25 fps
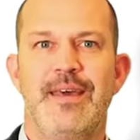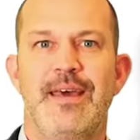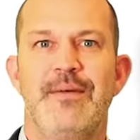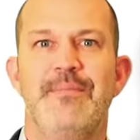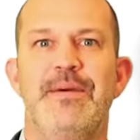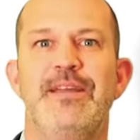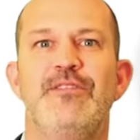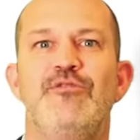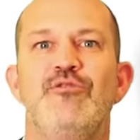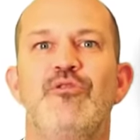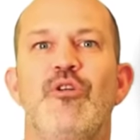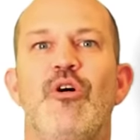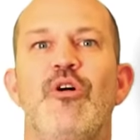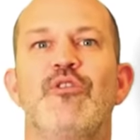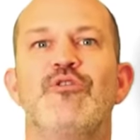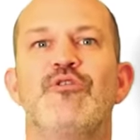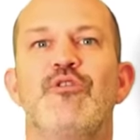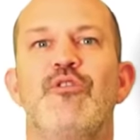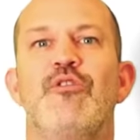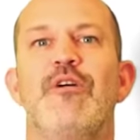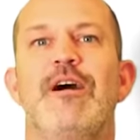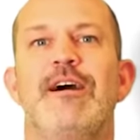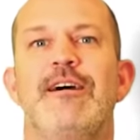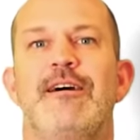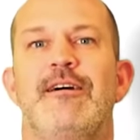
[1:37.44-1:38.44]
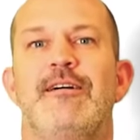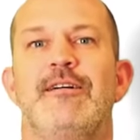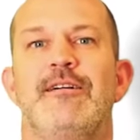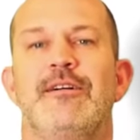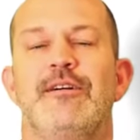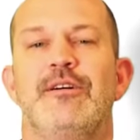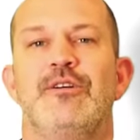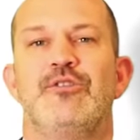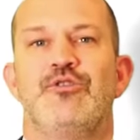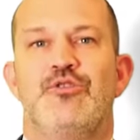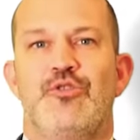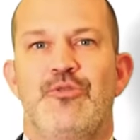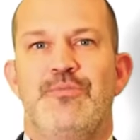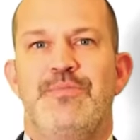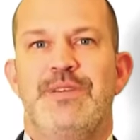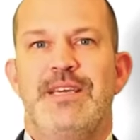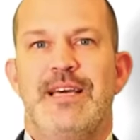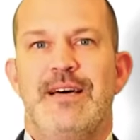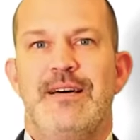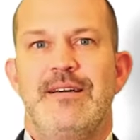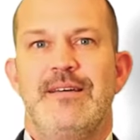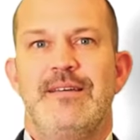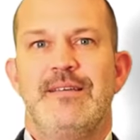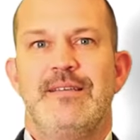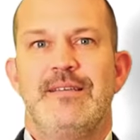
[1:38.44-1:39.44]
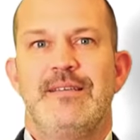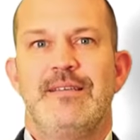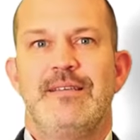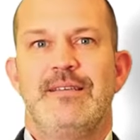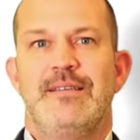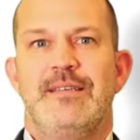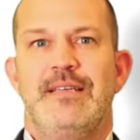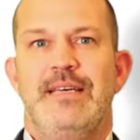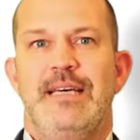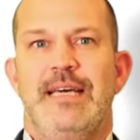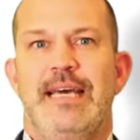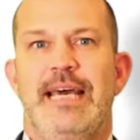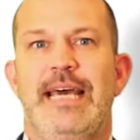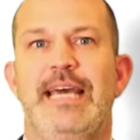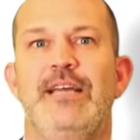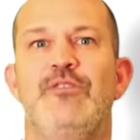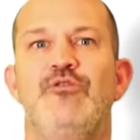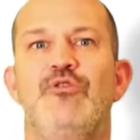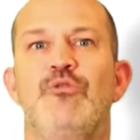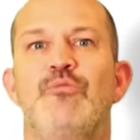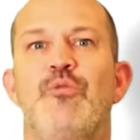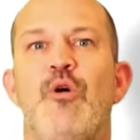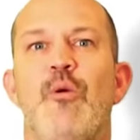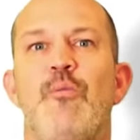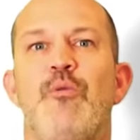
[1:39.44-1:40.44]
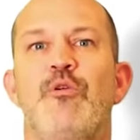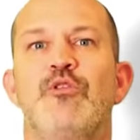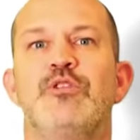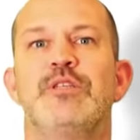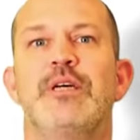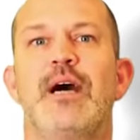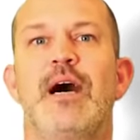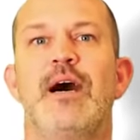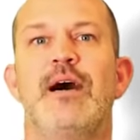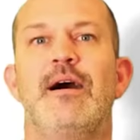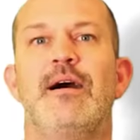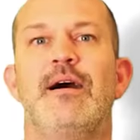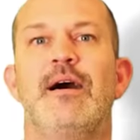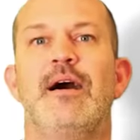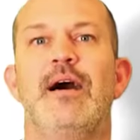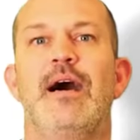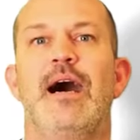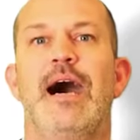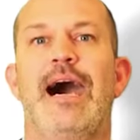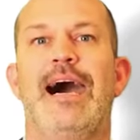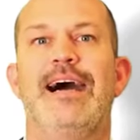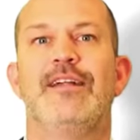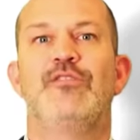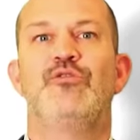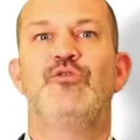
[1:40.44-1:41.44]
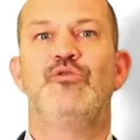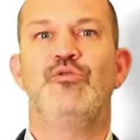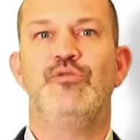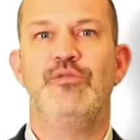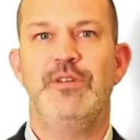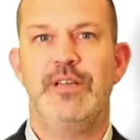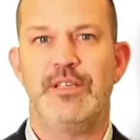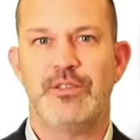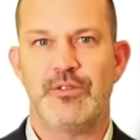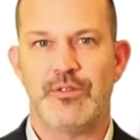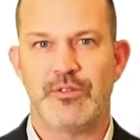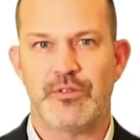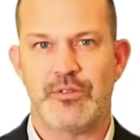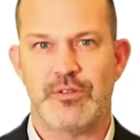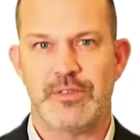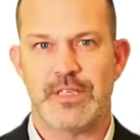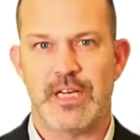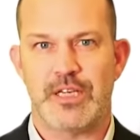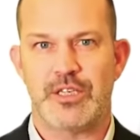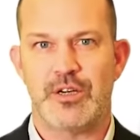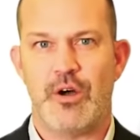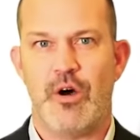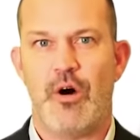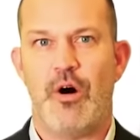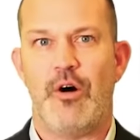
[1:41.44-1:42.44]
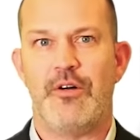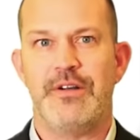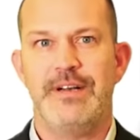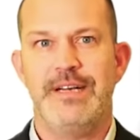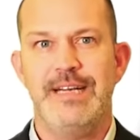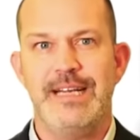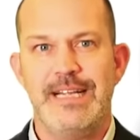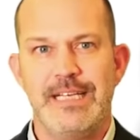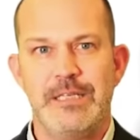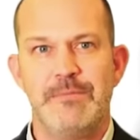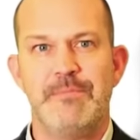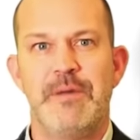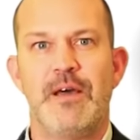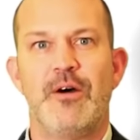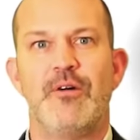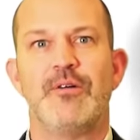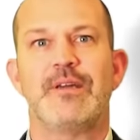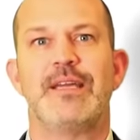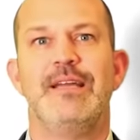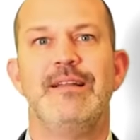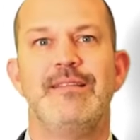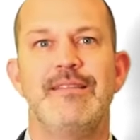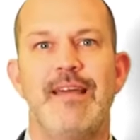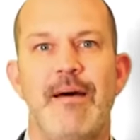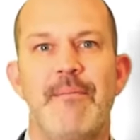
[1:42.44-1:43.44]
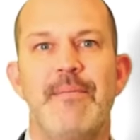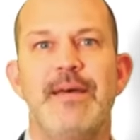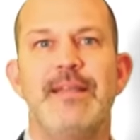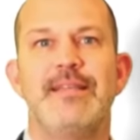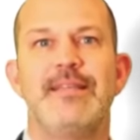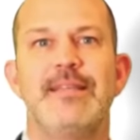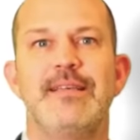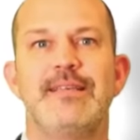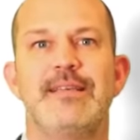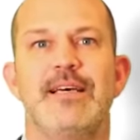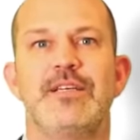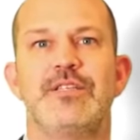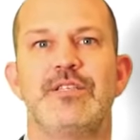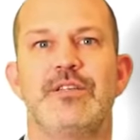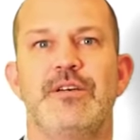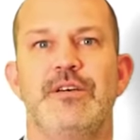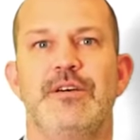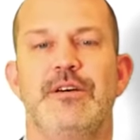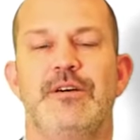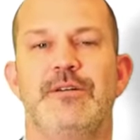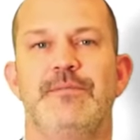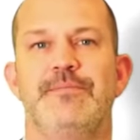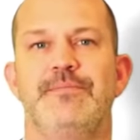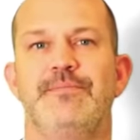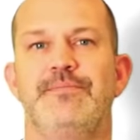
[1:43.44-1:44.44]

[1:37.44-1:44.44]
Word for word: mais tu rentreras ce bien et tu le proposeras à tous les autres agents en espérant qu'ils t'amènent des acheteurs.